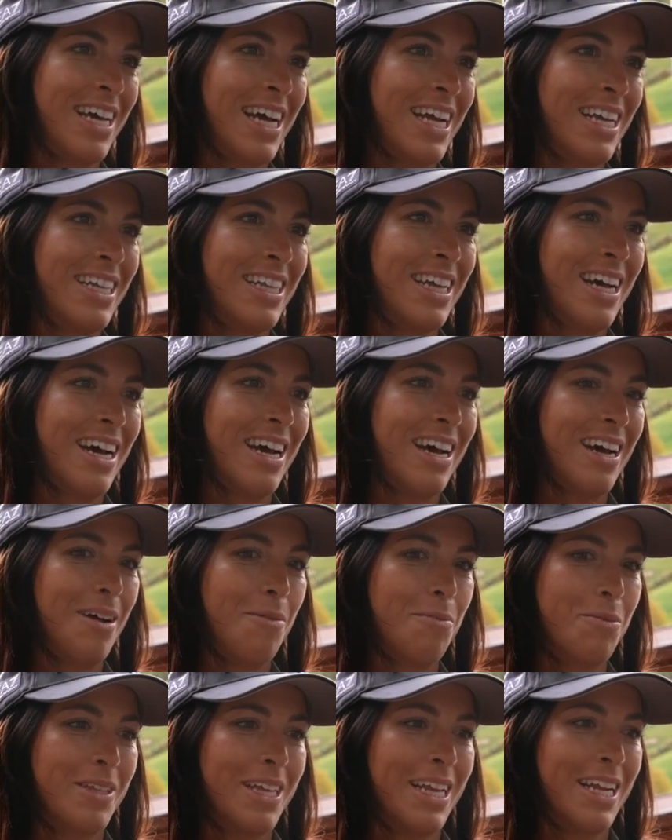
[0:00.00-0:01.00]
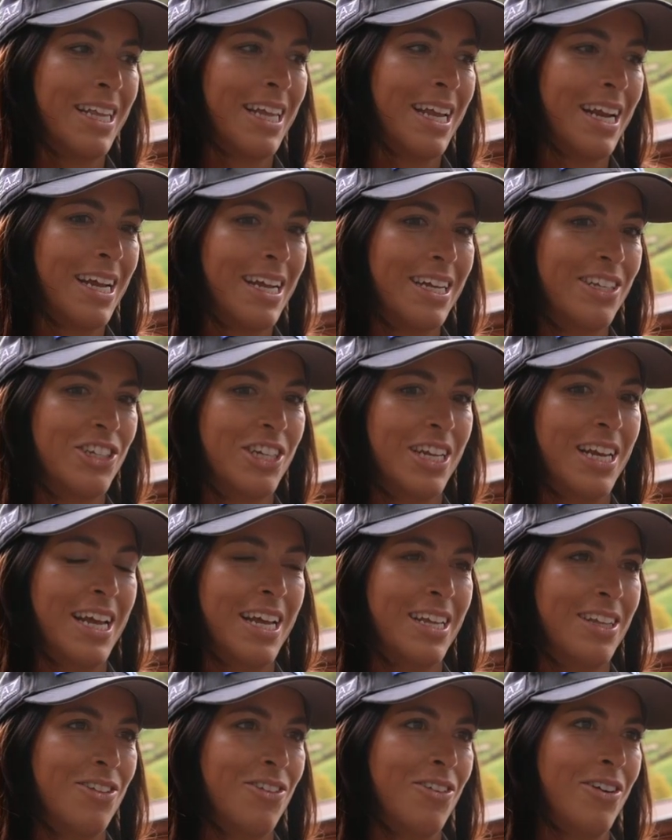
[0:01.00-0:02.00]
tale da poter andare al
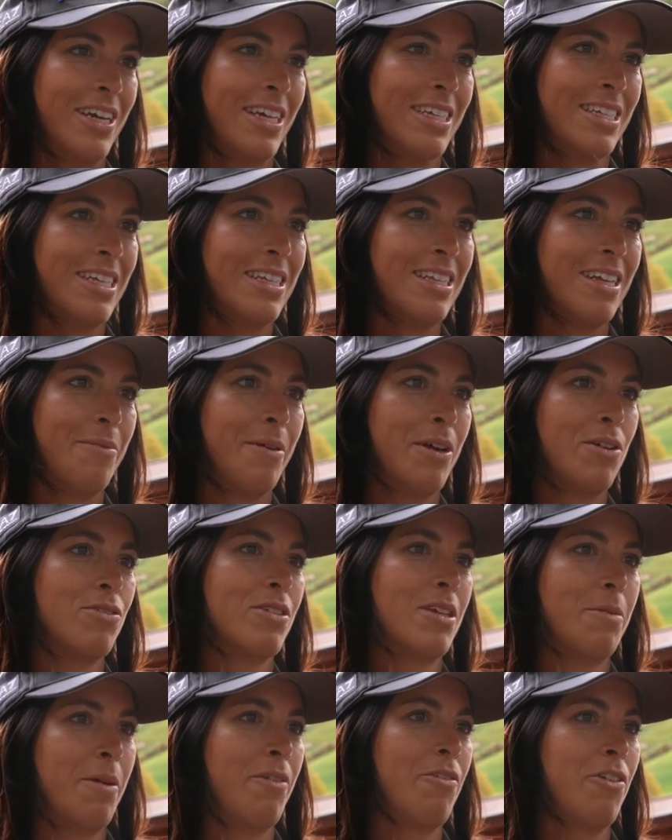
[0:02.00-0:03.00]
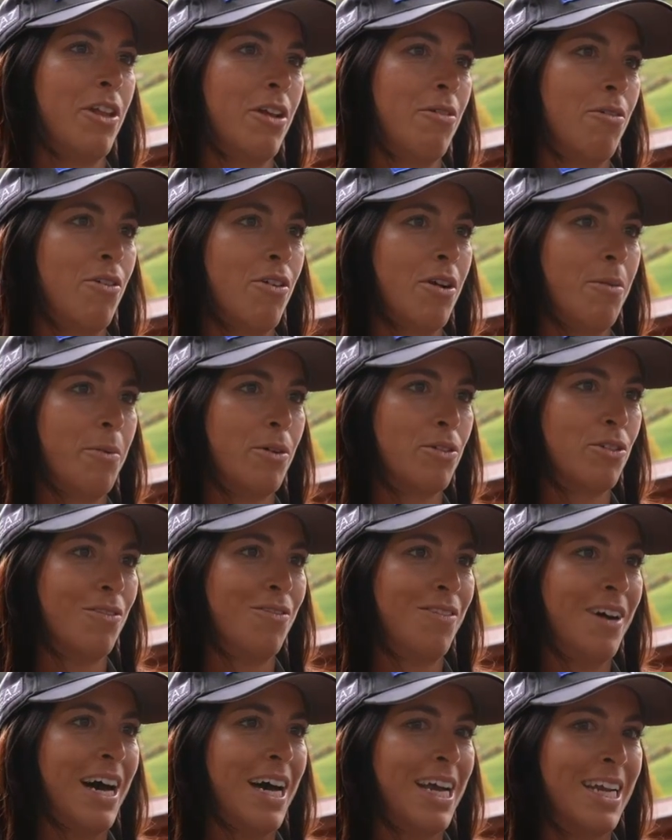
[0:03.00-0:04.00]
cancelletto e sentirmi consapevole di quello che posso
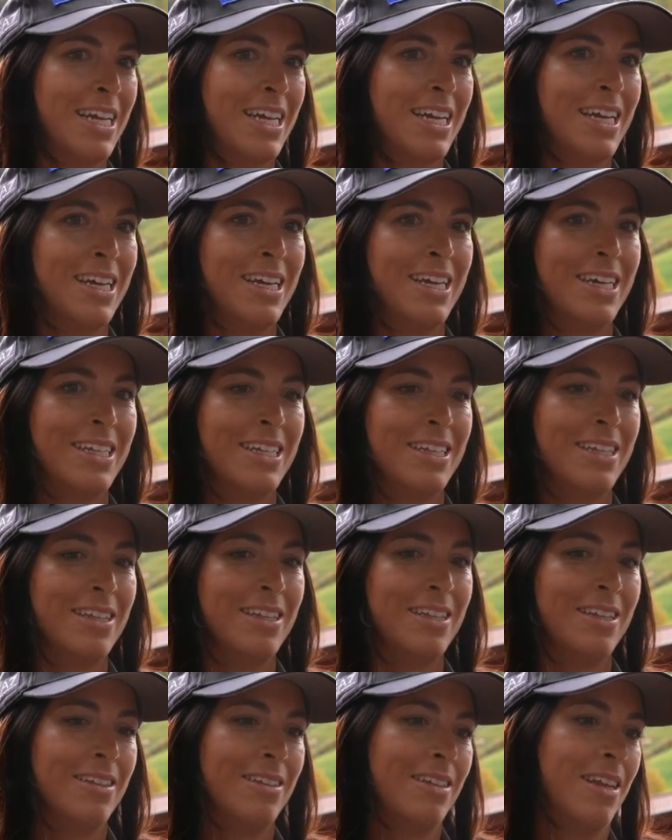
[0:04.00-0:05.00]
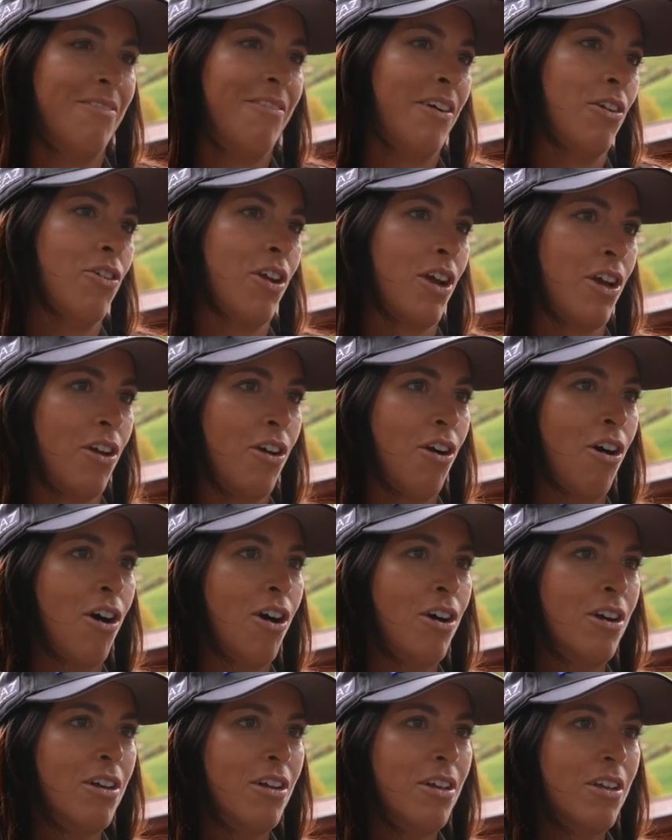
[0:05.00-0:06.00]
fare e del valore che
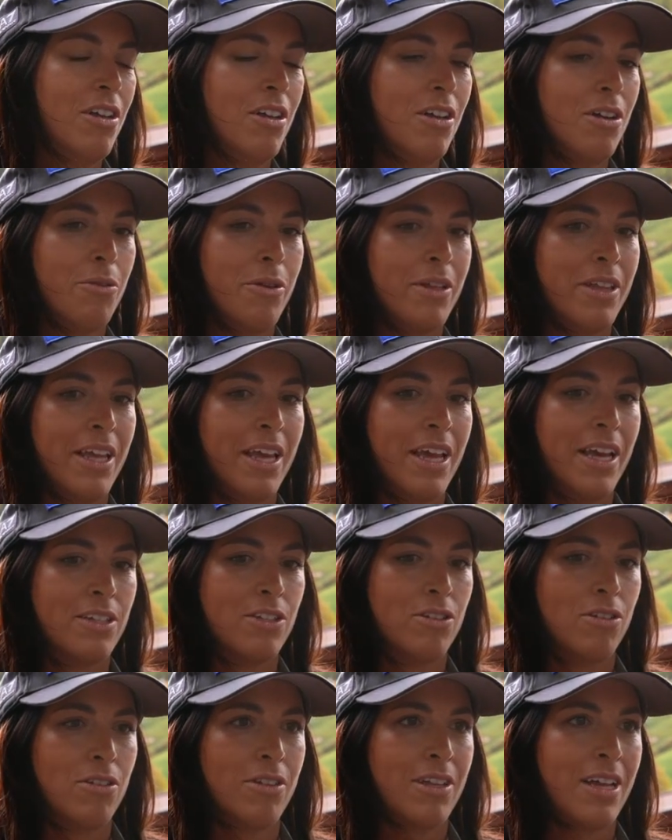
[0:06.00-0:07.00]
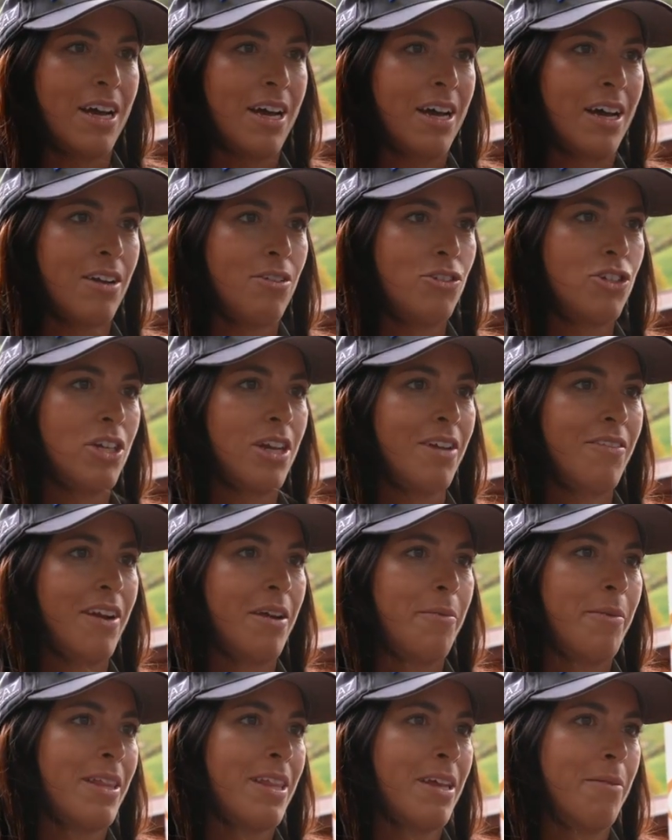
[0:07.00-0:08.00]
ho quindi è solo da riuscire
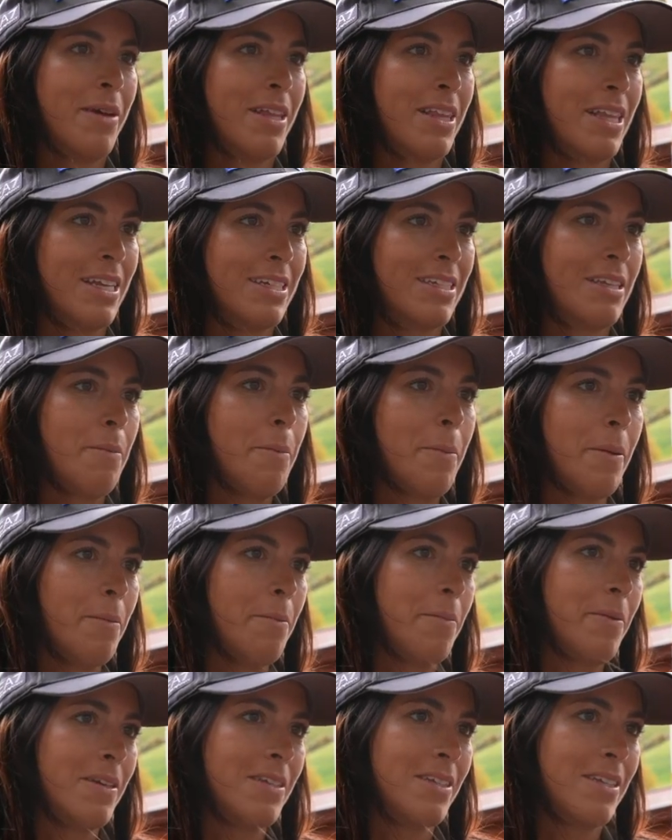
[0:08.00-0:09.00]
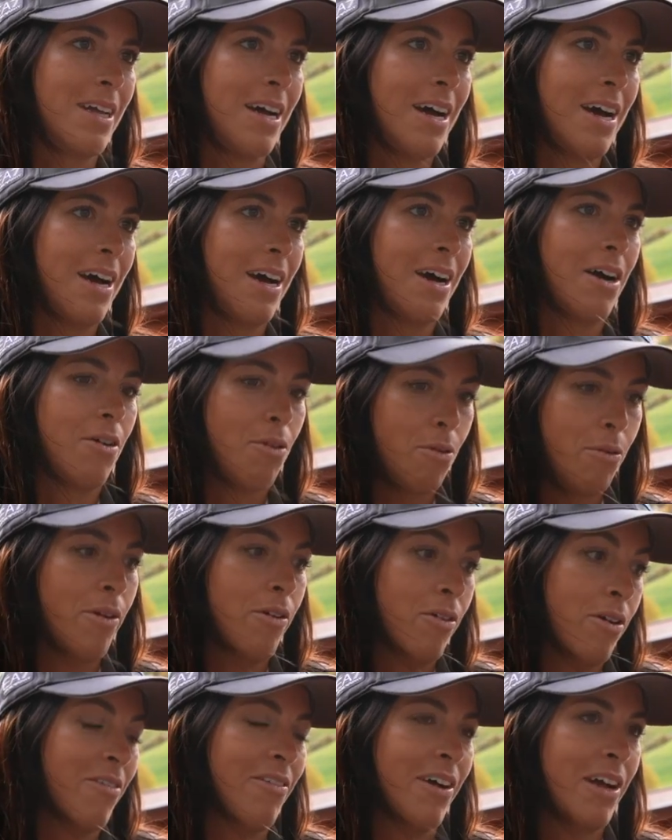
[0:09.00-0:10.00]
veramente a mettere sempre in pista
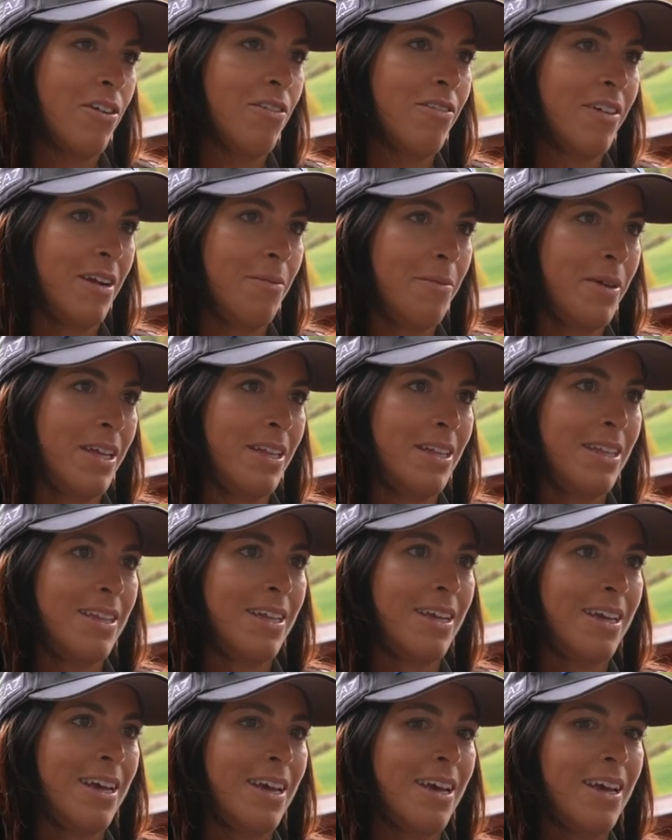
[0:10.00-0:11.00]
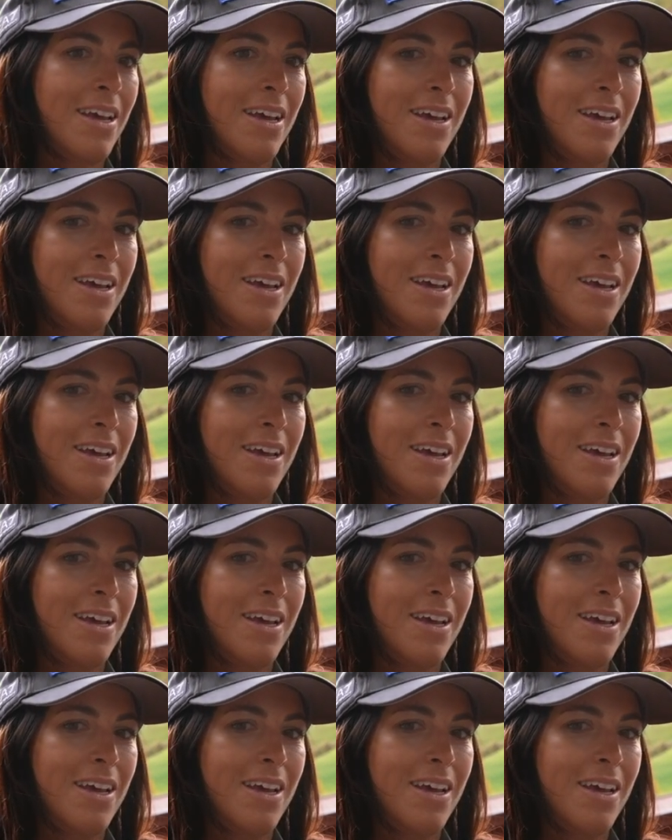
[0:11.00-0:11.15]
quello che valgo veramente